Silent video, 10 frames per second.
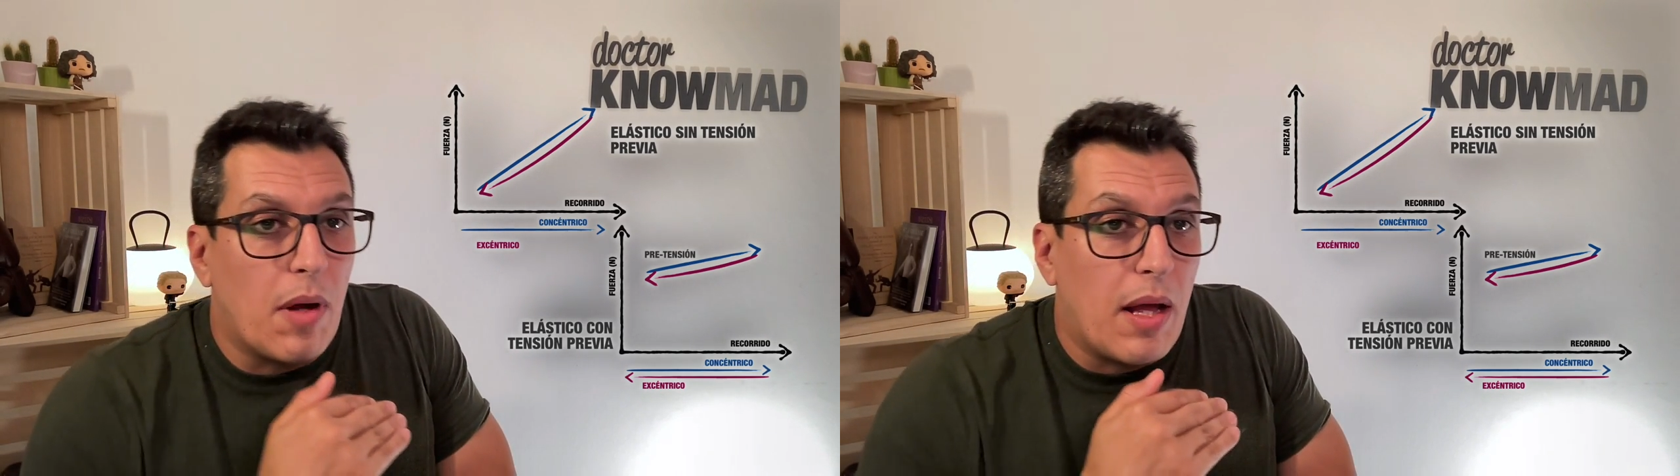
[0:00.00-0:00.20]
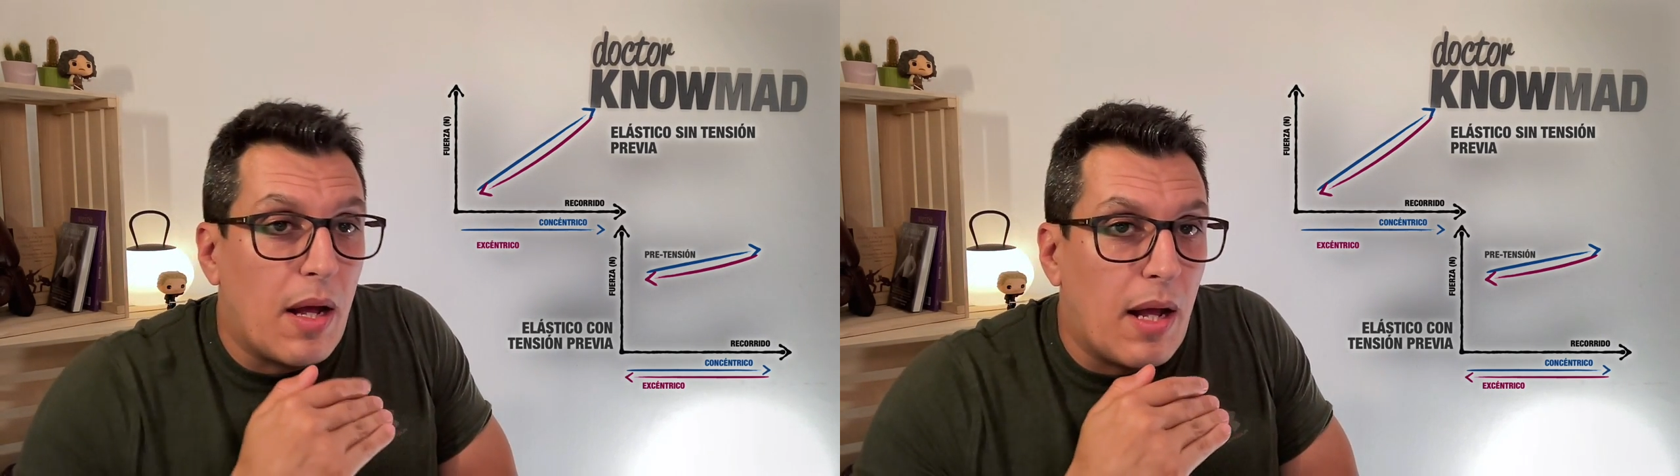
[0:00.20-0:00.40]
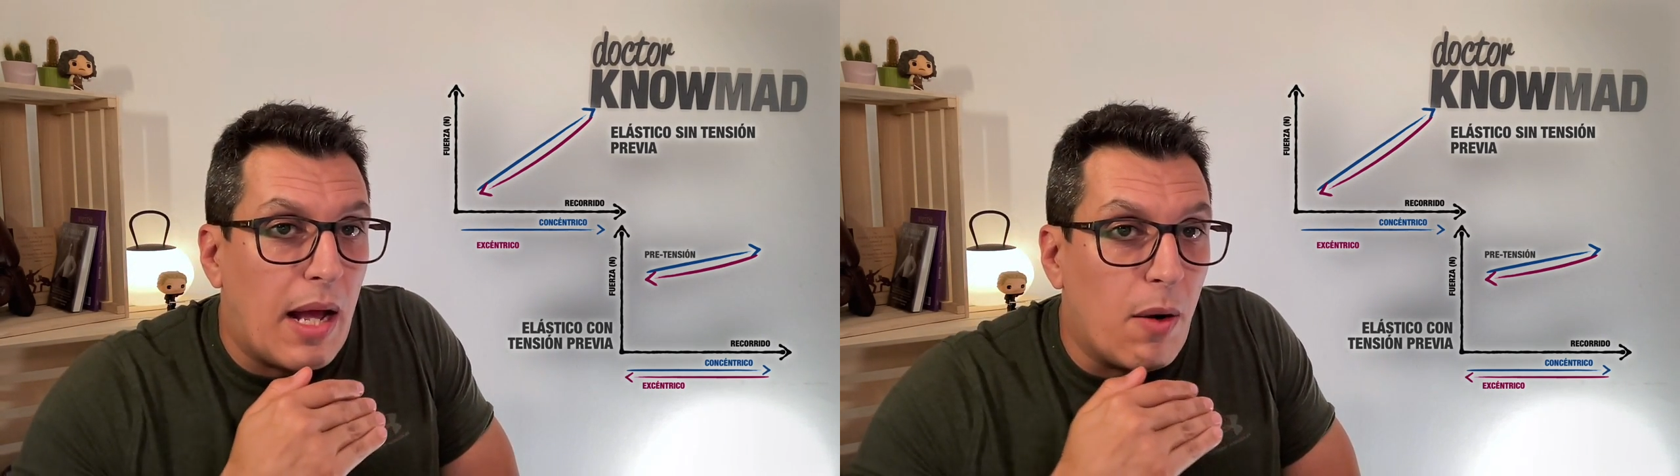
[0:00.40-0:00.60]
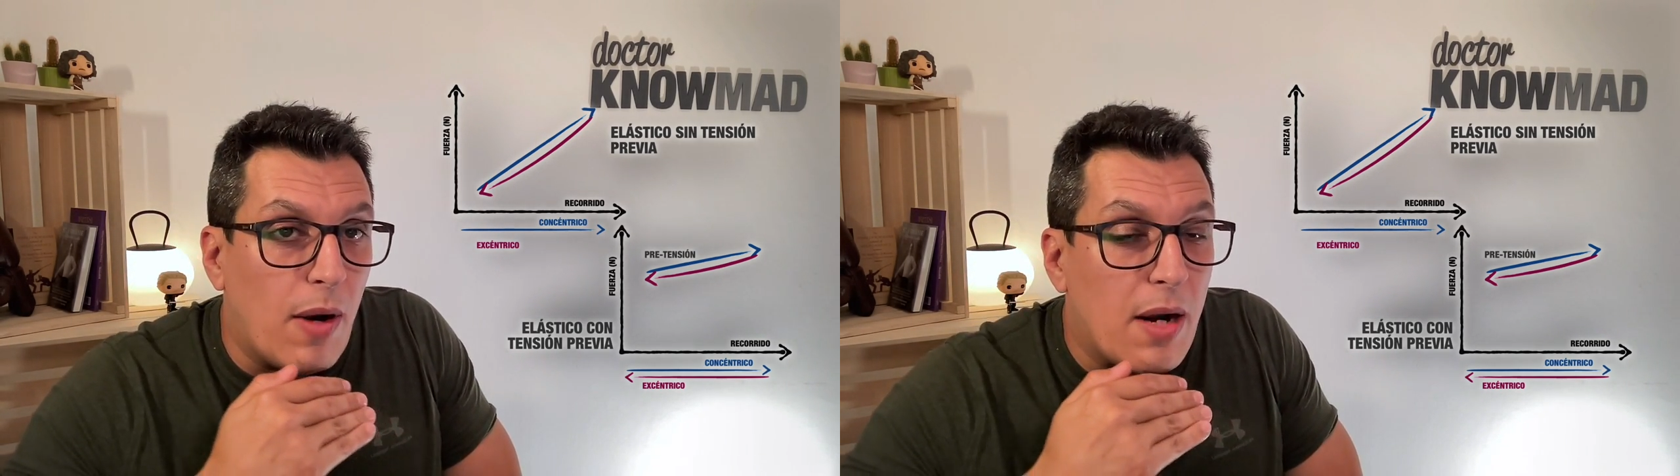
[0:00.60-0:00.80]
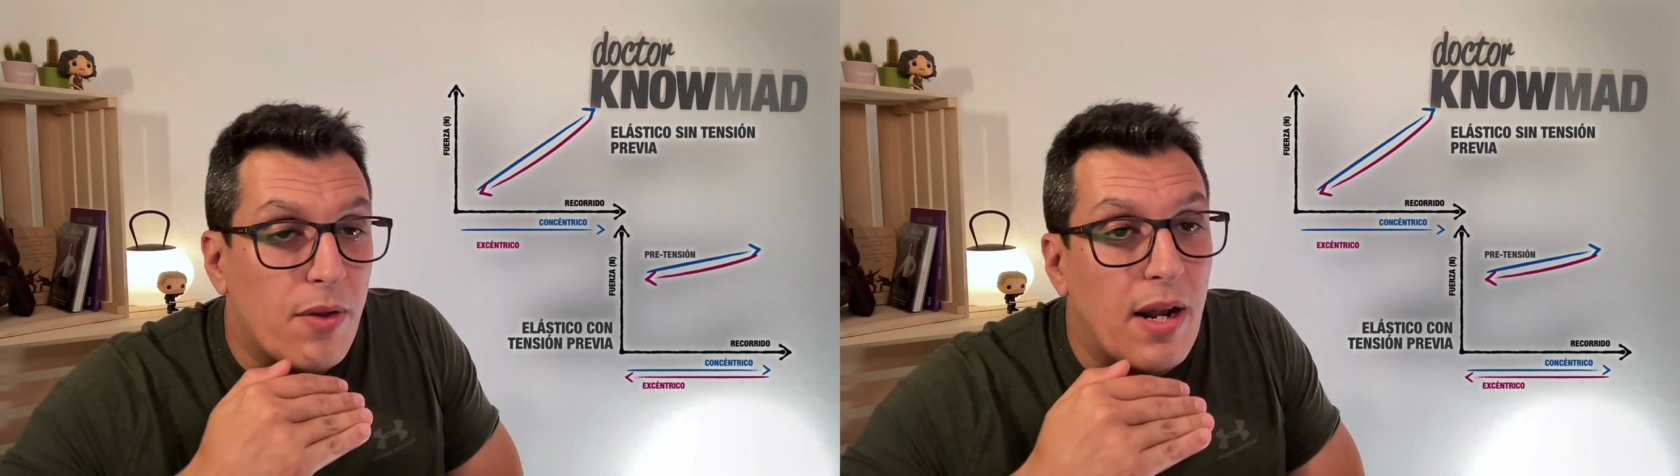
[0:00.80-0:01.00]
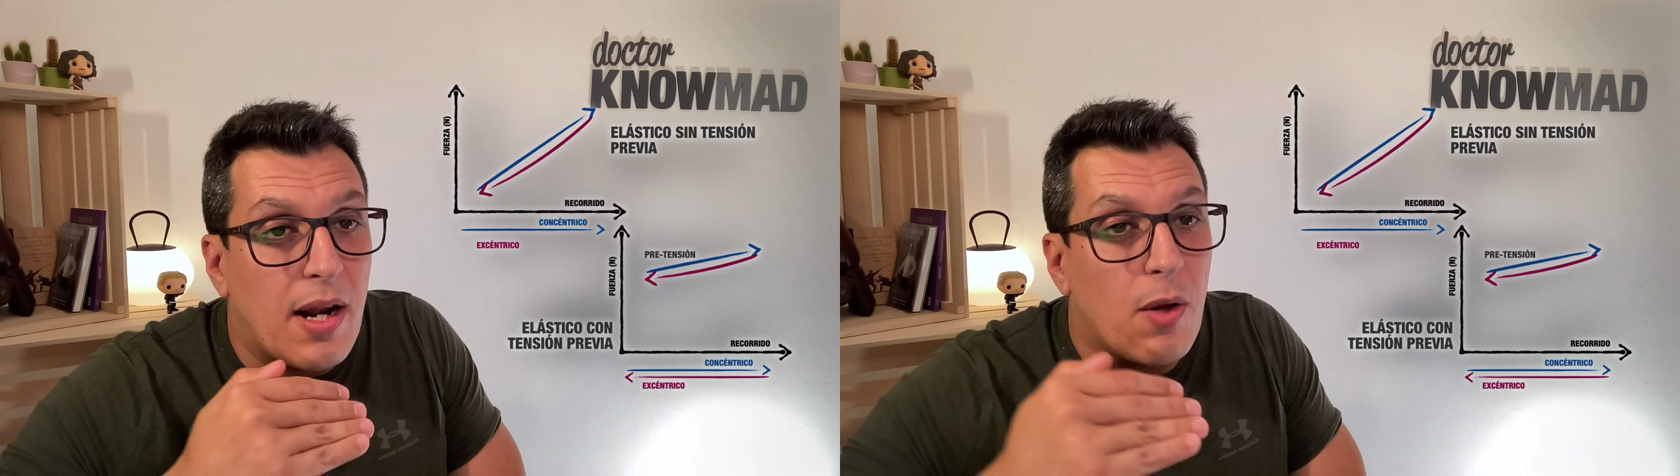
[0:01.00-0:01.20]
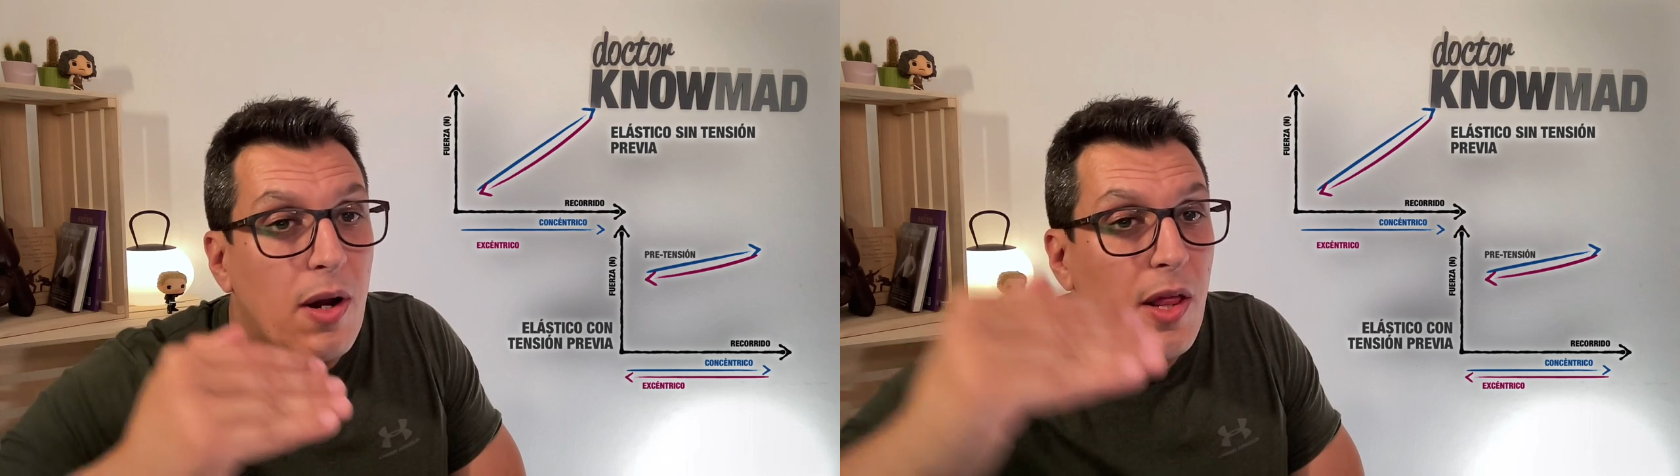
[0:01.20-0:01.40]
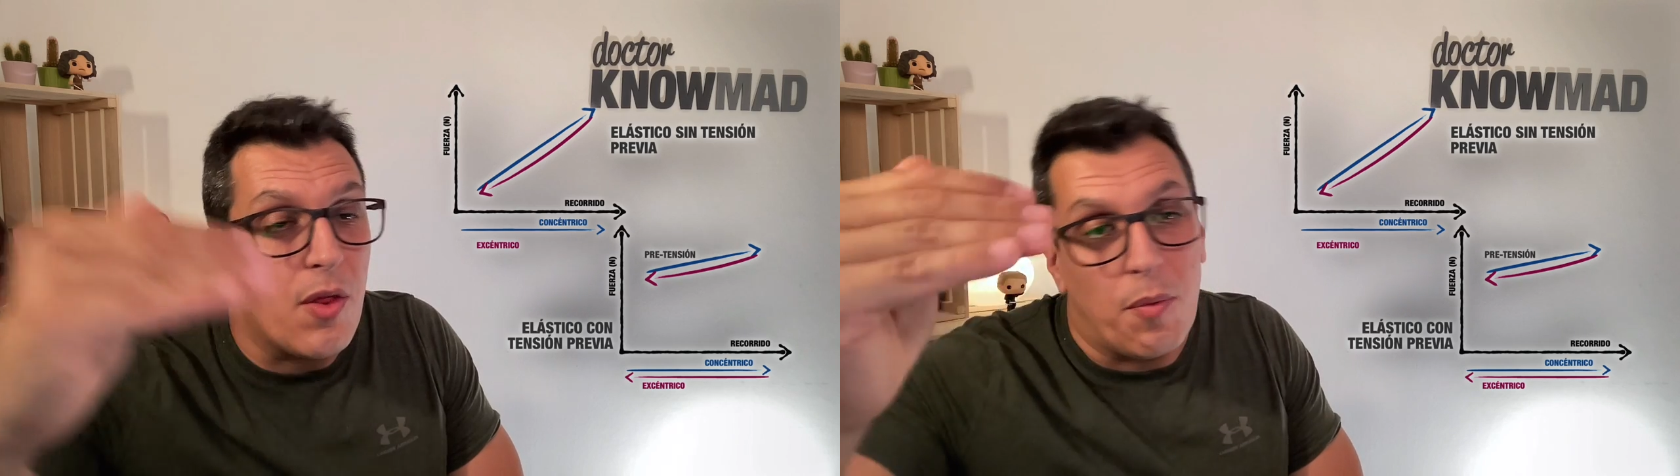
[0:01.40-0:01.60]
a lo largo del
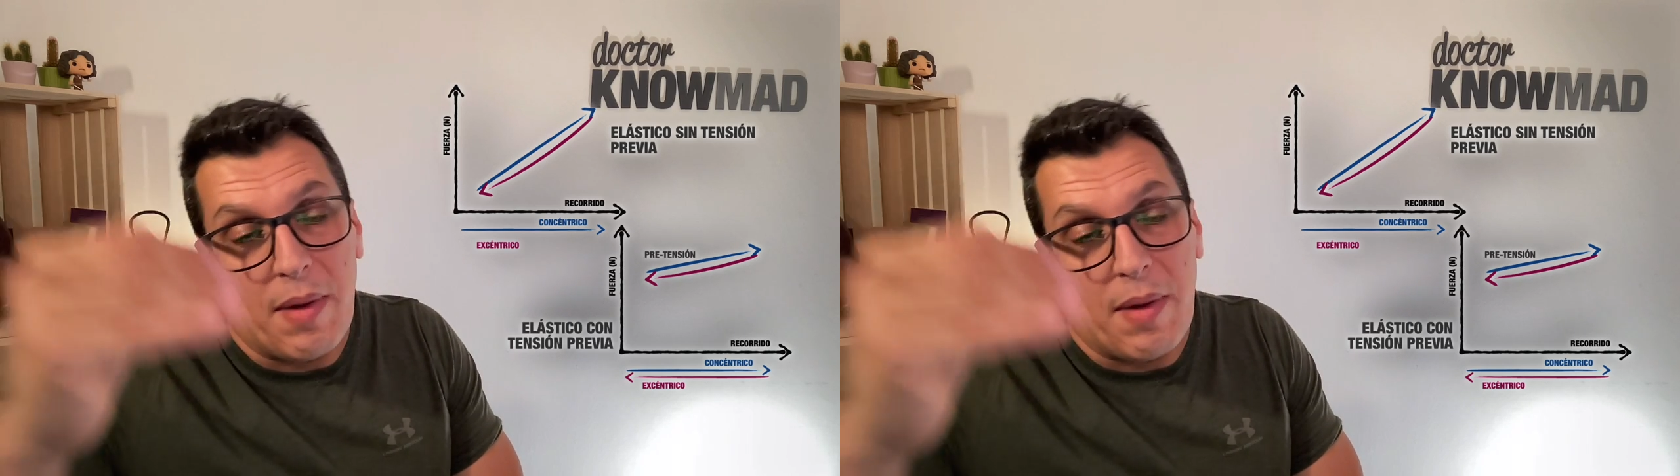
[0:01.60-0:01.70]
recorrido